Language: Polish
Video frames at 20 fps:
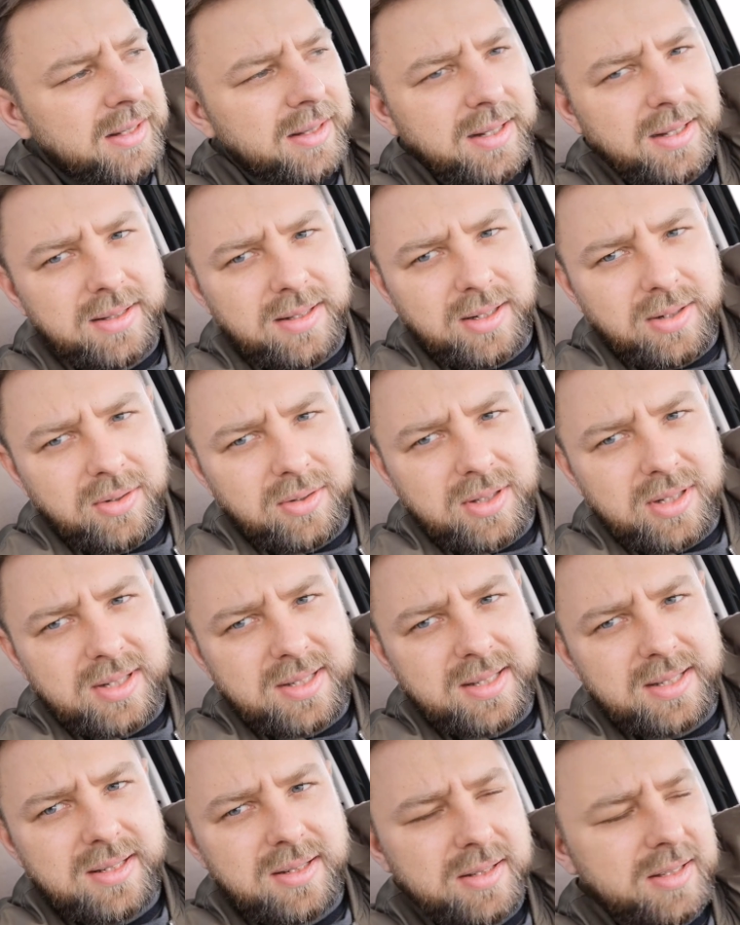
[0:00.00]
dlatego też
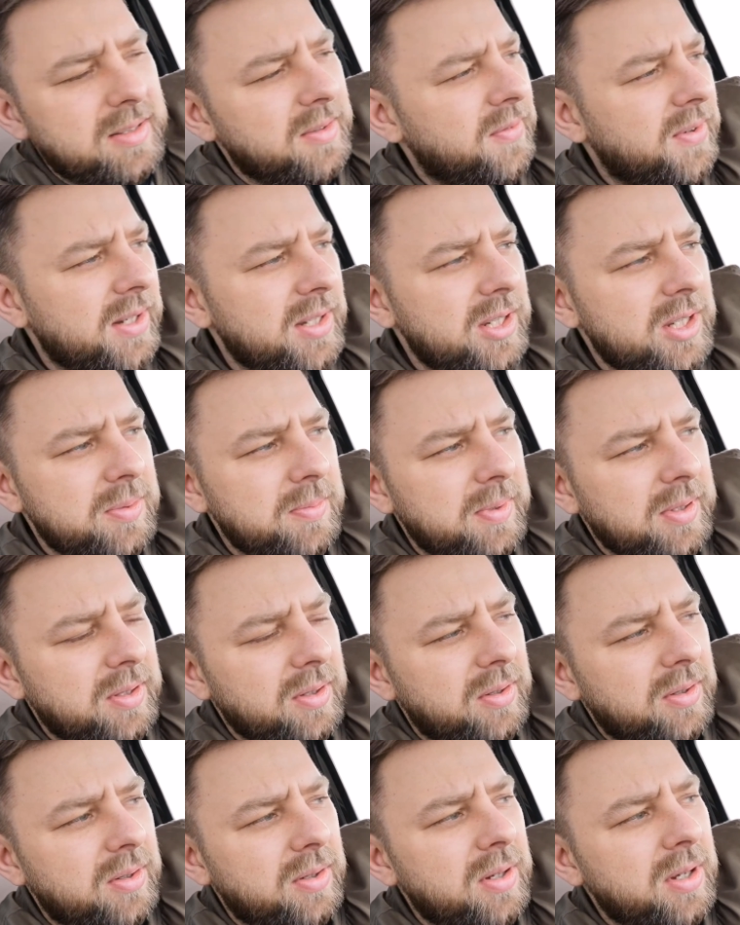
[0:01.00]
zastosowaliśmy
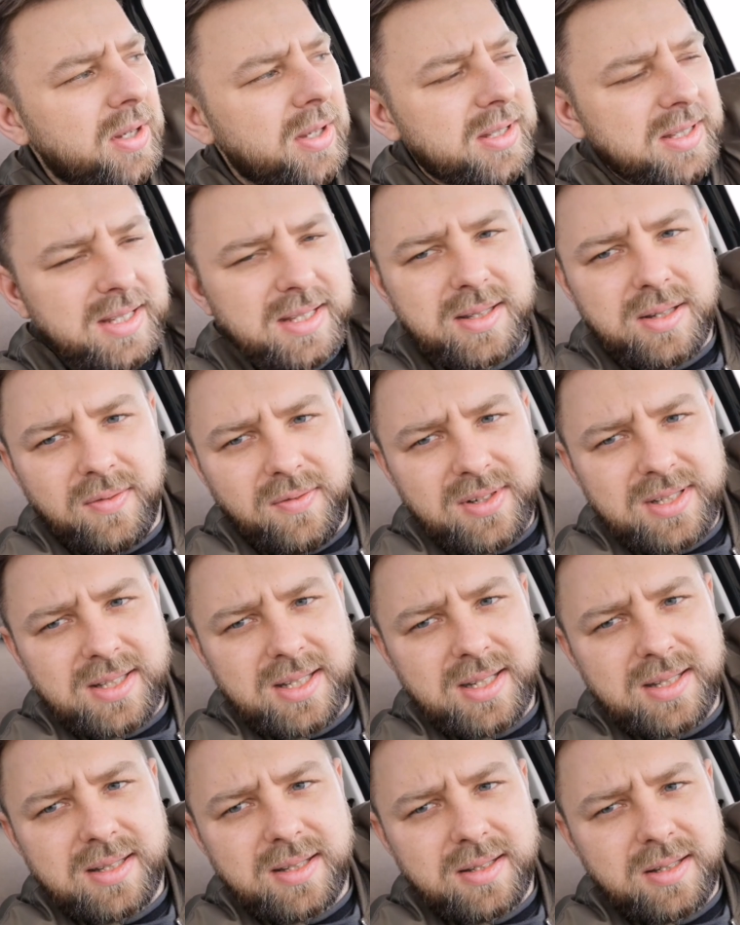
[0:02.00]
to,
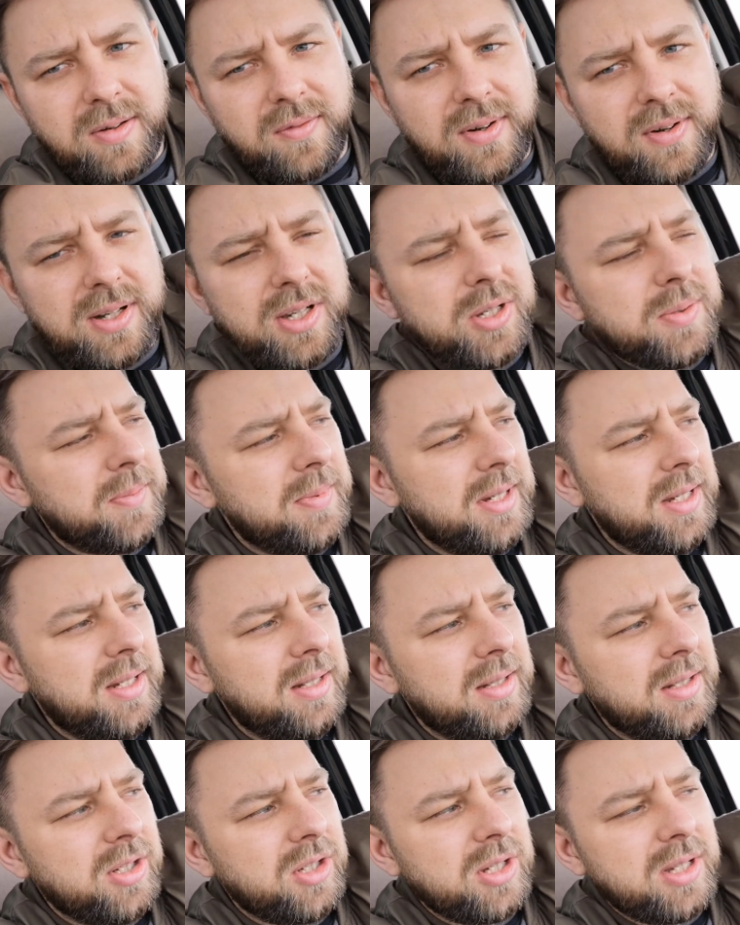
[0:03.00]
zastosowaliśmy
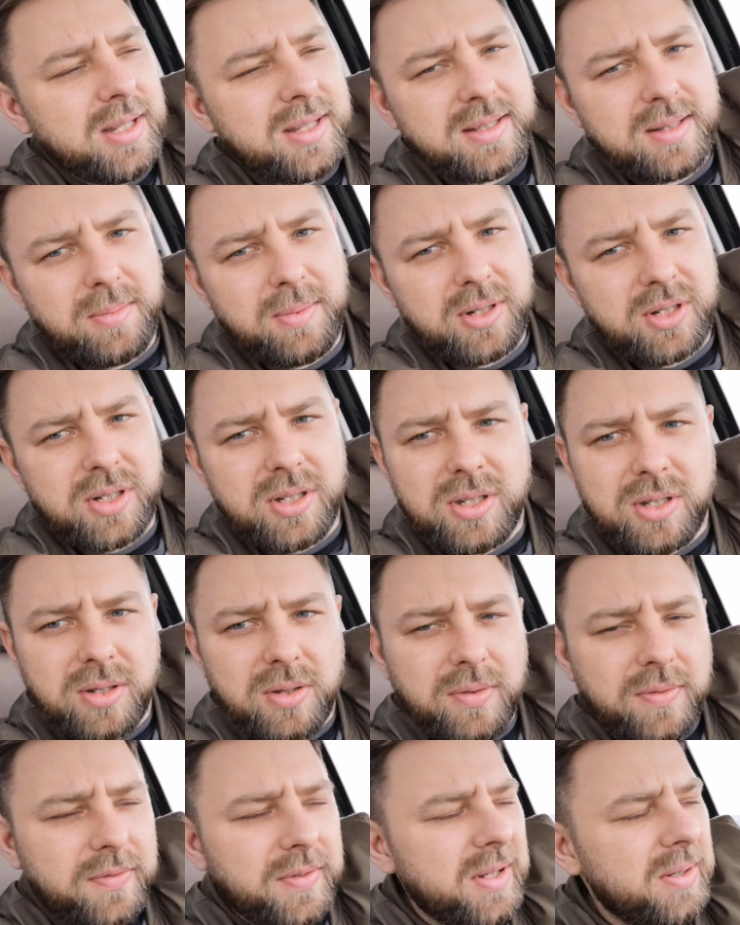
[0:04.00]
inny ślisk, zobaczycie
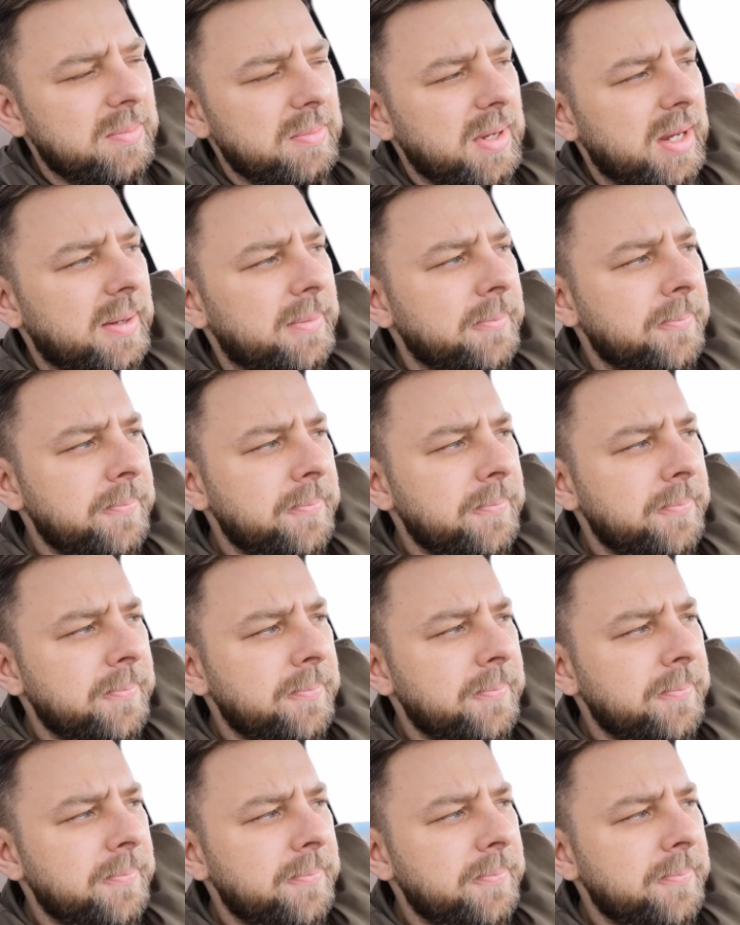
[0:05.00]
to w filmie